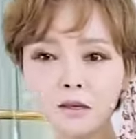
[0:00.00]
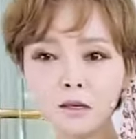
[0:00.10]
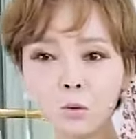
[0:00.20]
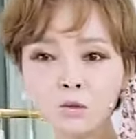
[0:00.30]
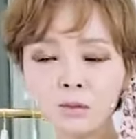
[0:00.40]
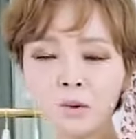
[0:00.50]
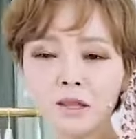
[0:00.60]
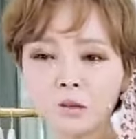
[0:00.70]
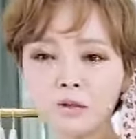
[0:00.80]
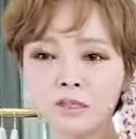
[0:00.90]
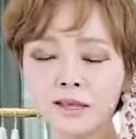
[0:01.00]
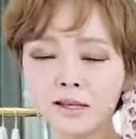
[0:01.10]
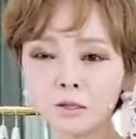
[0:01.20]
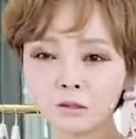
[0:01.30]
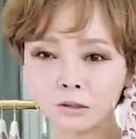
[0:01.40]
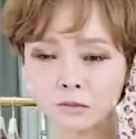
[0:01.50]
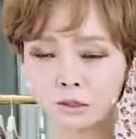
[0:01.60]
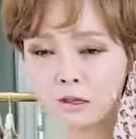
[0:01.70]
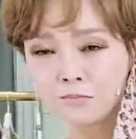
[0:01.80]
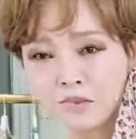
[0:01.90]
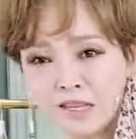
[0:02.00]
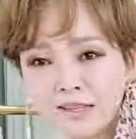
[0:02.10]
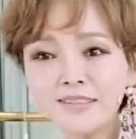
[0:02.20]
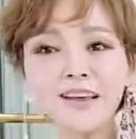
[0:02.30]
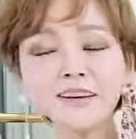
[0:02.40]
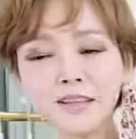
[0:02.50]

이 옷이 패턴이 돼서 인쇄가